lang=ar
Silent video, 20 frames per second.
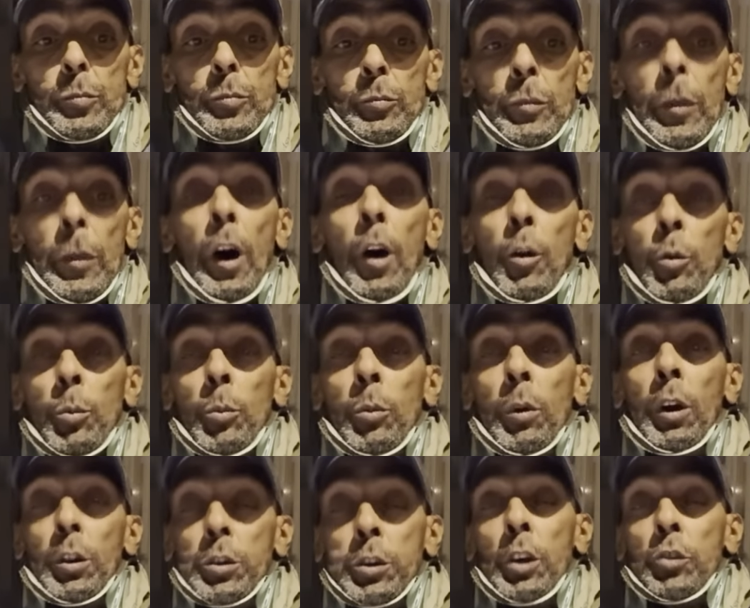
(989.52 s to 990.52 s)
ما
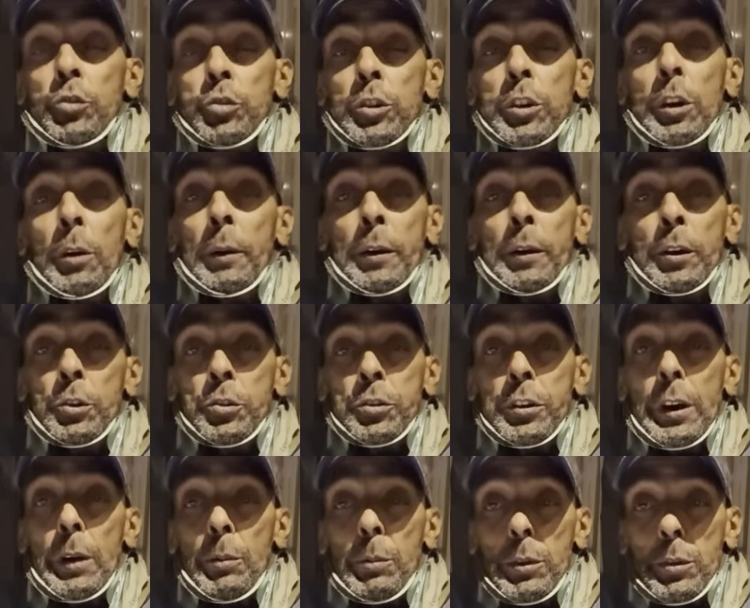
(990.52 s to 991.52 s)
ما تسني دابا
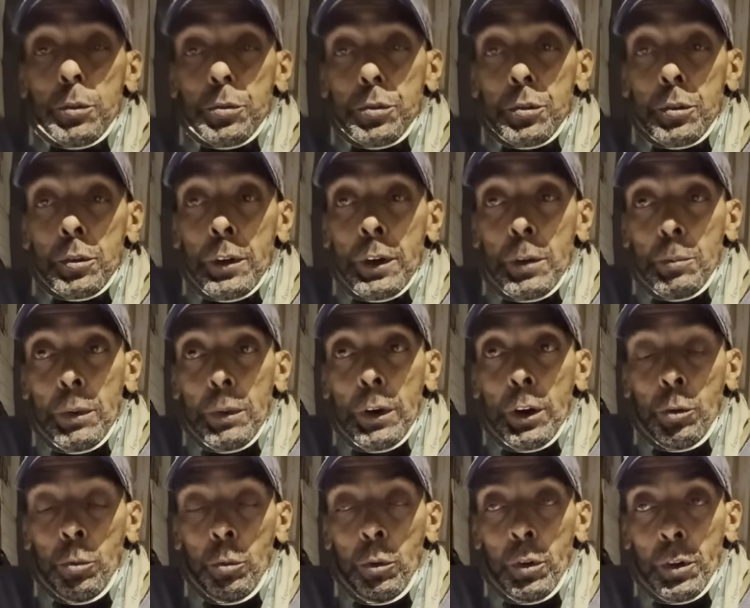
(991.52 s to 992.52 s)
غير بنفسه
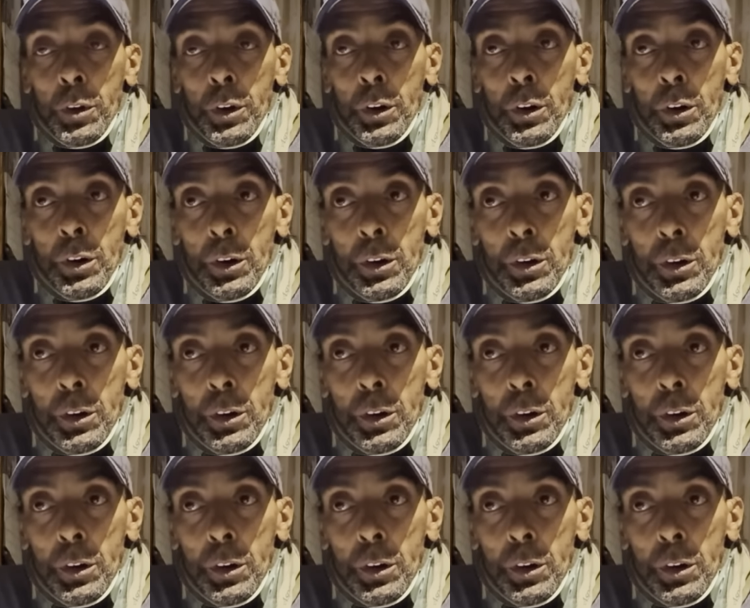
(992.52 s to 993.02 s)
قبول